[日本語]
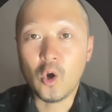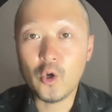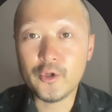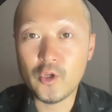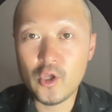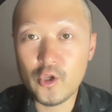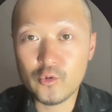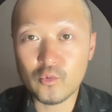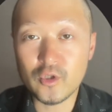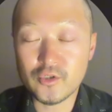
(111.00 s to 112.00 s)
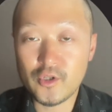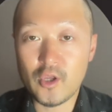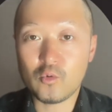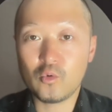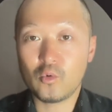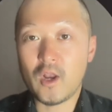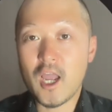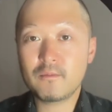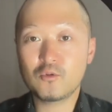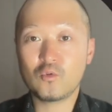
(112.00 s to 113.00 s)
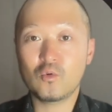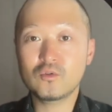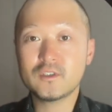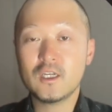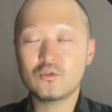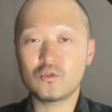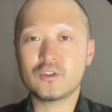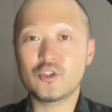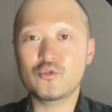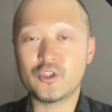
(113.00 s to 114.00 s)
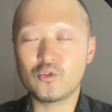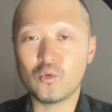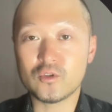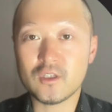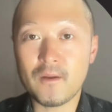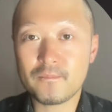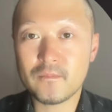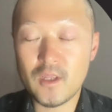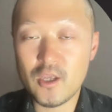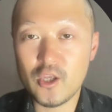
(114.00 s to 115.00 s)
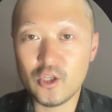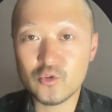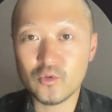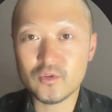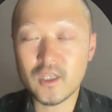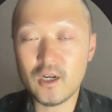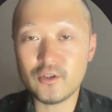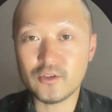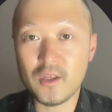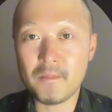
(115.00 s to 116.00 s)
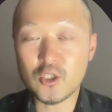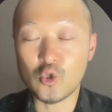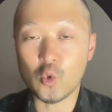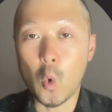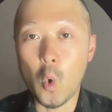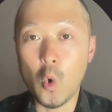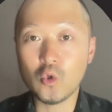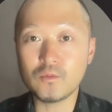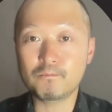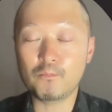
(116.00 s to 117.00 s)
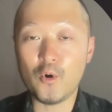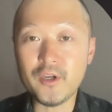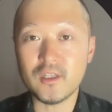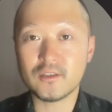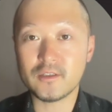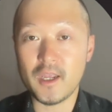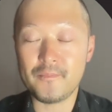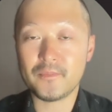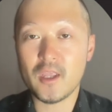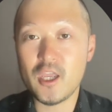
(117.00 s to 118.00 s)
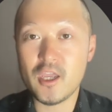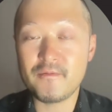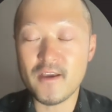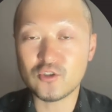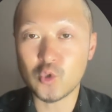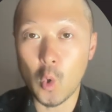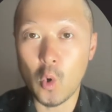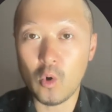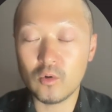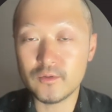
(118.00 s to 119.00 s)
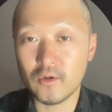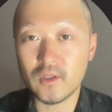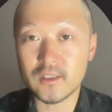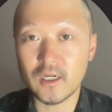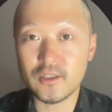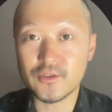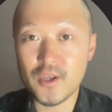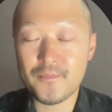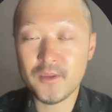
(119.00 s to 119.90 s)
はい。えっとですね、このライブコンサートっていう機能を使って、えそう、さらにですね、まあ、ちょっとホールっぽいですね、えエフェクトのだったりですね、